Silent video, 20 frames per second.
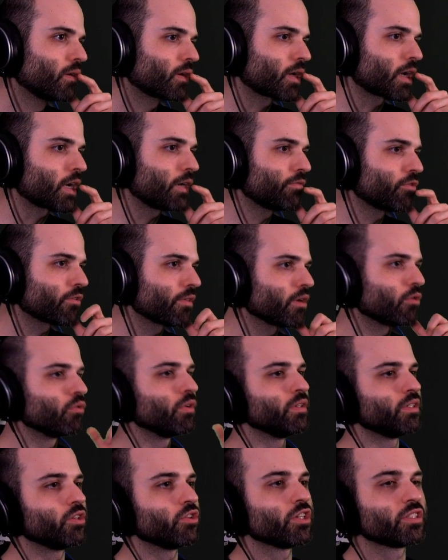Caca for the
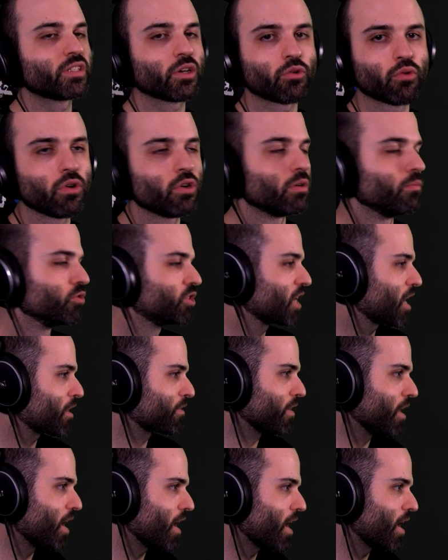win, tío, en este juego. Muchas
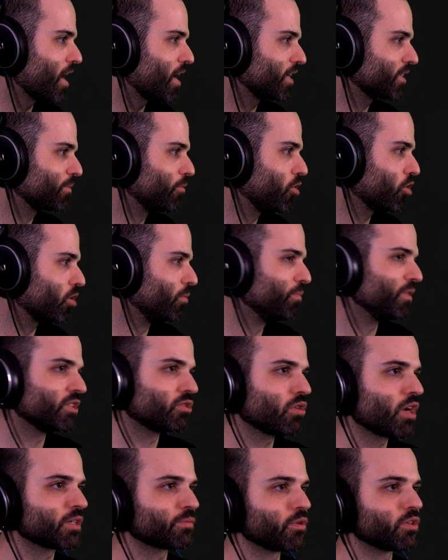gracias, bueno, con
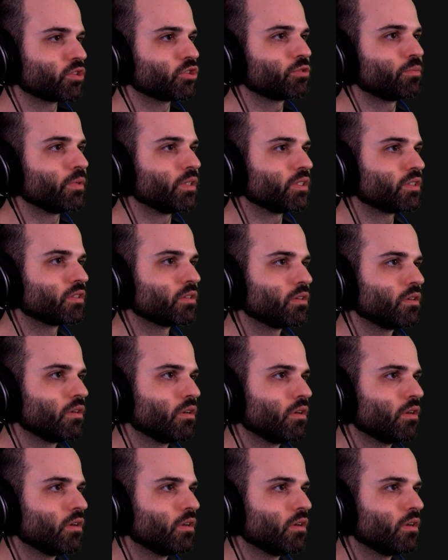pistolas por esos bits.